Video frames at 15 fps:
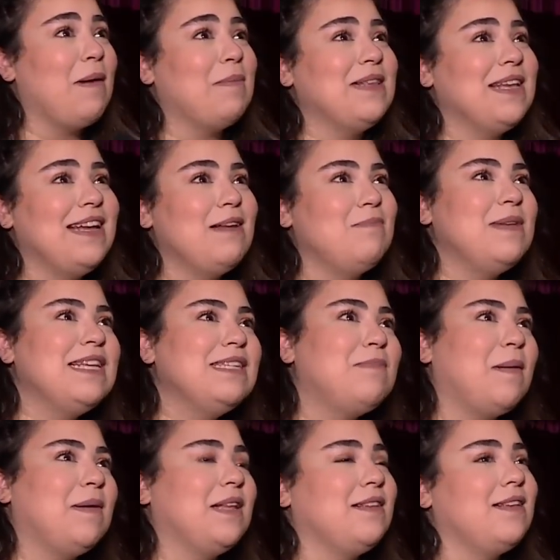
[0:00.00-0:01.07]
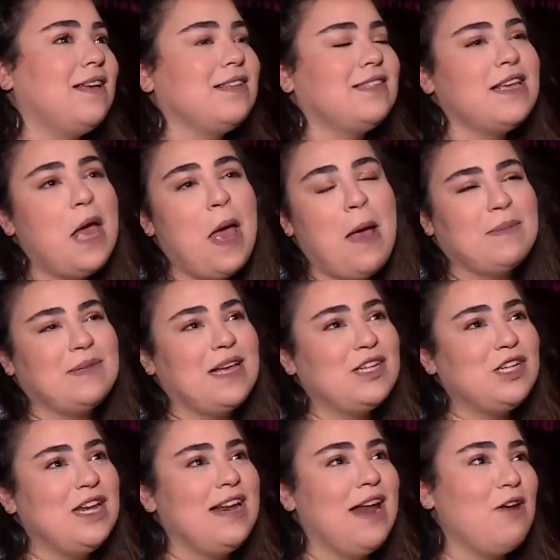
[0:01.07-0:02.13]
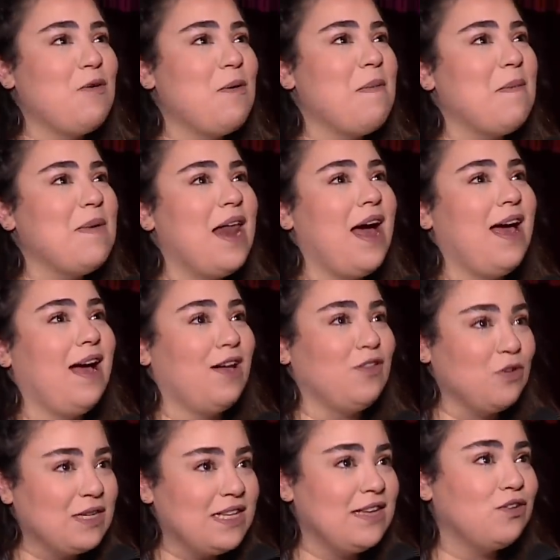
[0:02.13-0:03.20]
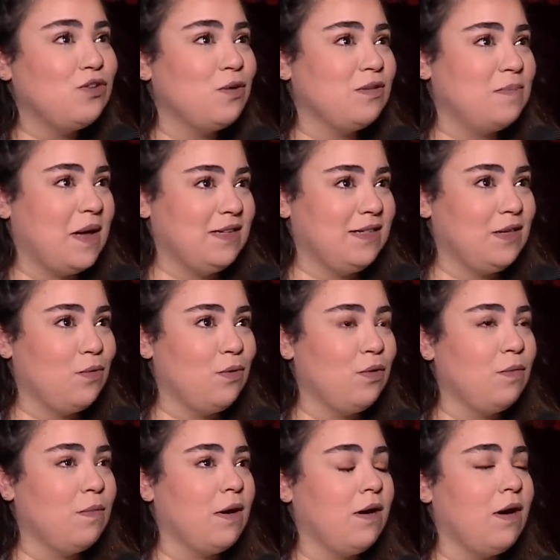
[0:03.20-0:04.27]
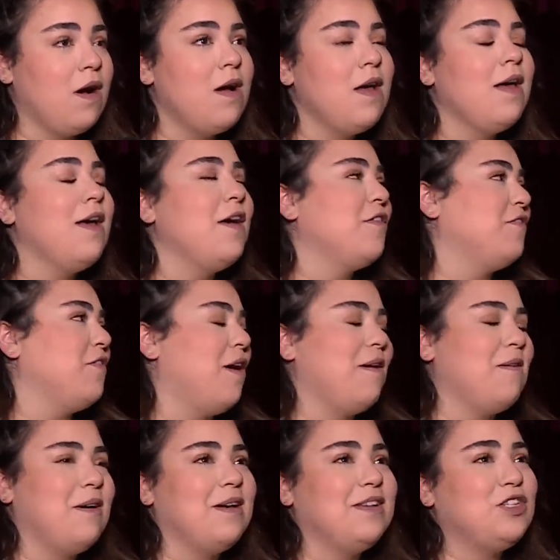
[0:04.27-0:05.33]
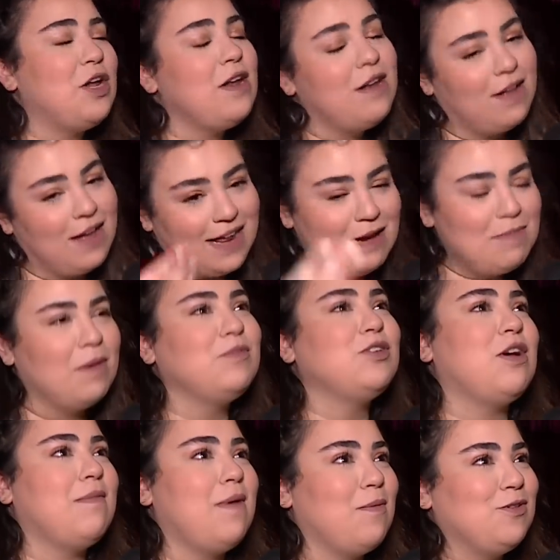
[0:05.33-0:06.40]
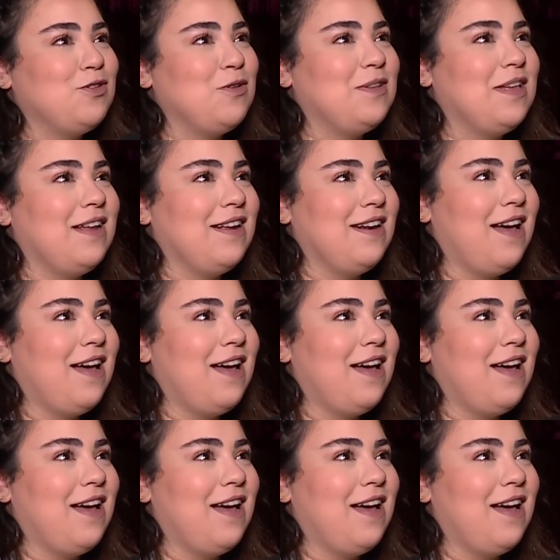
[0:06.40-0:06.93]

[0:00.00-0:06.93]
عم بدق لي بليز بعدنا بدنا تيكتس بس اكشلي لانه هو ما بيلحق عنده كتير شوز بعد يصورهم برا فان شاء الله قريبا بنرجع نعمل شو تاني